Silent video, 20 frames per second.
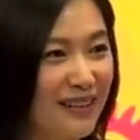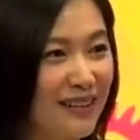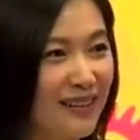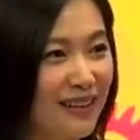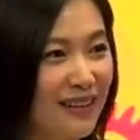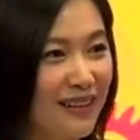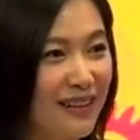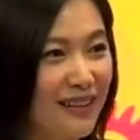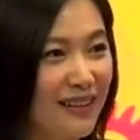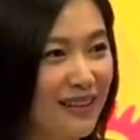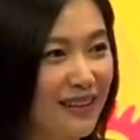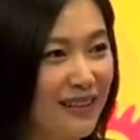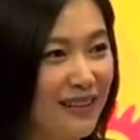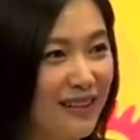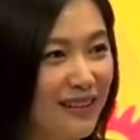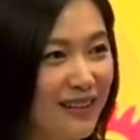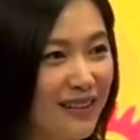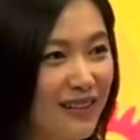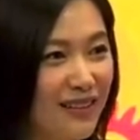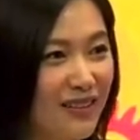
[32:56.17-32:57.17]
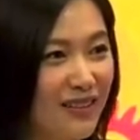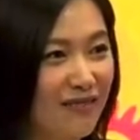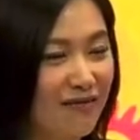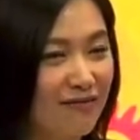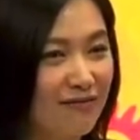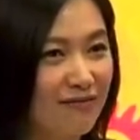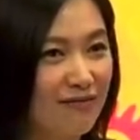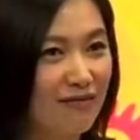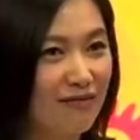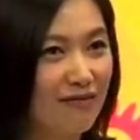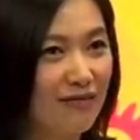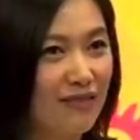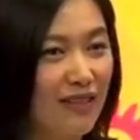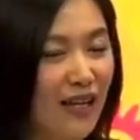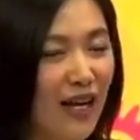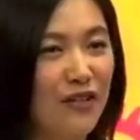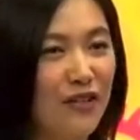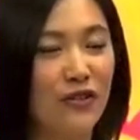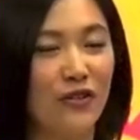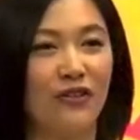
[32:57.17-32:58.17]
他酒量怎么样？
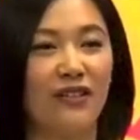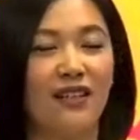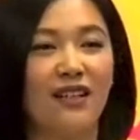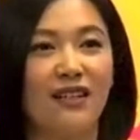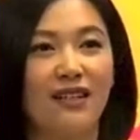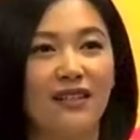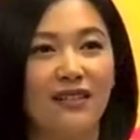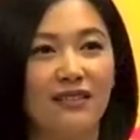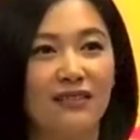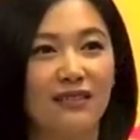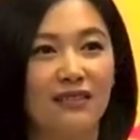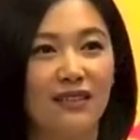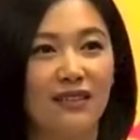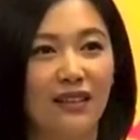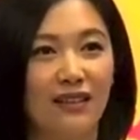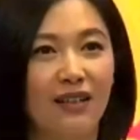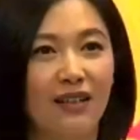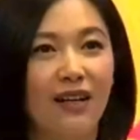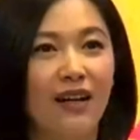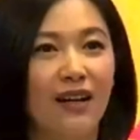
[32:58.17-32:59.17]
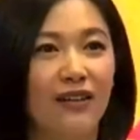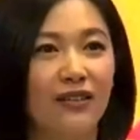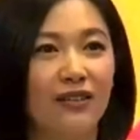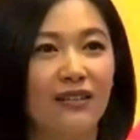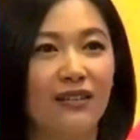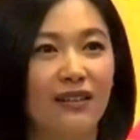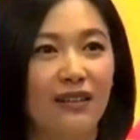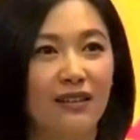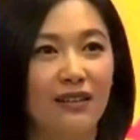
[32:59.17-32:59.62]
他酒量挺好的。